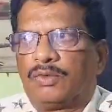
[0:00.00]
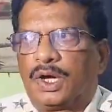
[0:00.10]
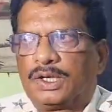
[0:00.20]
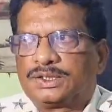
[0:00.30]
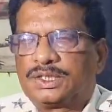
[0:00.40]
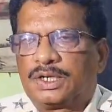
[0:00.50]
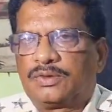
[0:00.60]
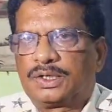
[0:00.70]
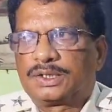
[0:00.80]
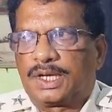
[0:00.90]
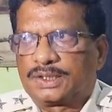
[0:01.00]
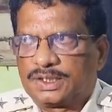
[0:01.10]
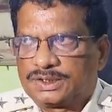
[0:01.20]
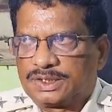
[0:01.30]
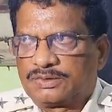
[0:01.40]
వారు ఇచ్చినటువంటి
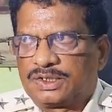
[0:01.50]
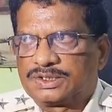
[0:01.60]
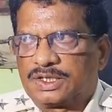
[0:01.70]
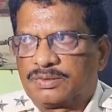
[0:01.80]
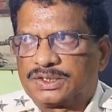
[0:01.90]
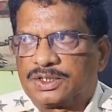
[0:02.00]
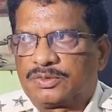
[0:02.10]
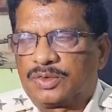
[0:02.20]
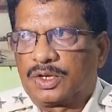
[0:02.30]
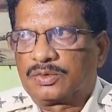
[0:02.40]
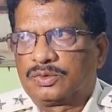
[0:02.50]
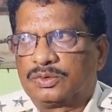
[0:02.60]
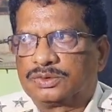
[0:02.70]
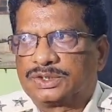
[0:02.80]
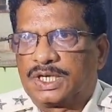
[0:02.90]
అతను ఇచ్చినటువంటి సమాచారం మాకు
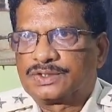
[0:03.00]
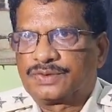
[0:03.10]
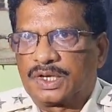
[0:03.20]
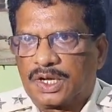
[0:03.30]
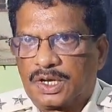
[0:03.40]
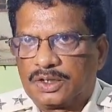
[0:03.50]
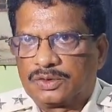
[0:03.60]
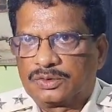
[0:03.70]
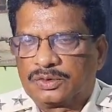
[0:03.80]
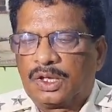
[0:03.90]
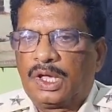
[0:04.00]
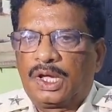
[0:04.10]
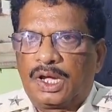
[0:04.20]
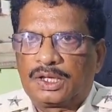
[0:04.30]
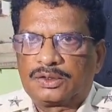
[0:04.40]
సాటిస్ఫై కాలేదు
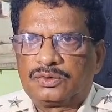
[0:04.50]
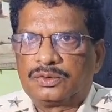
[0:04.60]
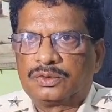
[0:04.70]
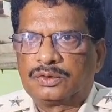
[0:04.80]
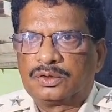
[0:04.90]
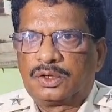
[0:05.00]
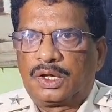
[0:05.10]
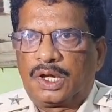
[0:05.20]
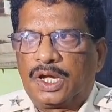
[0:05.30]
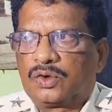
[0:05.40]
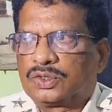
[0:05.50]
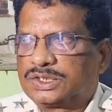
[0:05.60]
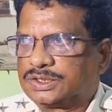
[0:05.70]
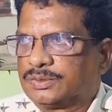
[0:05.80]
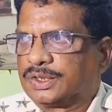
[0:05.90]
అతను
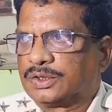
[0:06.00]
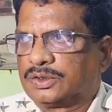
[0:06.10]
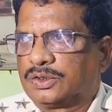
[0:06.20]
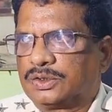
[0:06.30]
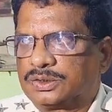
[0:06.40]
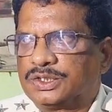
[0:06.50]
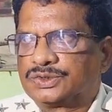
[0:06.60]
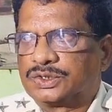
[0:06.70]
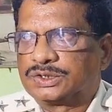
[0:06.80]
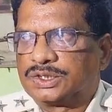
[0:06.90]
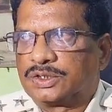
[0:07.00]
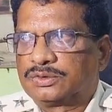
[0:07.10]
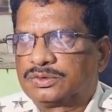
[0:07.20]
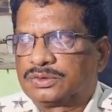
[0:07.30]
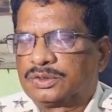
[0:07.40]
హైకోర్టు జడ్జిమెంట్ ఏదో
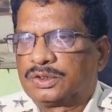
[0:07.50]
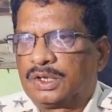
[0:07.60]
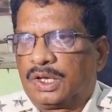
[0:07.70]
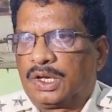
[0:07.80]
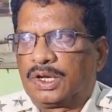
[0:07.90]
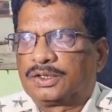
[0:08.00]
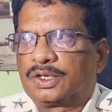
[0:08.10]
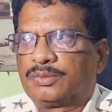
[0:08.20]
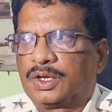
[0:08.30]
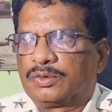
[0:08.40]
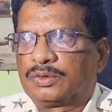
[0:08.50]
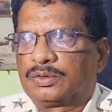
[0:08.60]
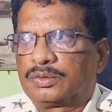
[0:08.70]
తీసుకొచ్చాడు అయితే మేము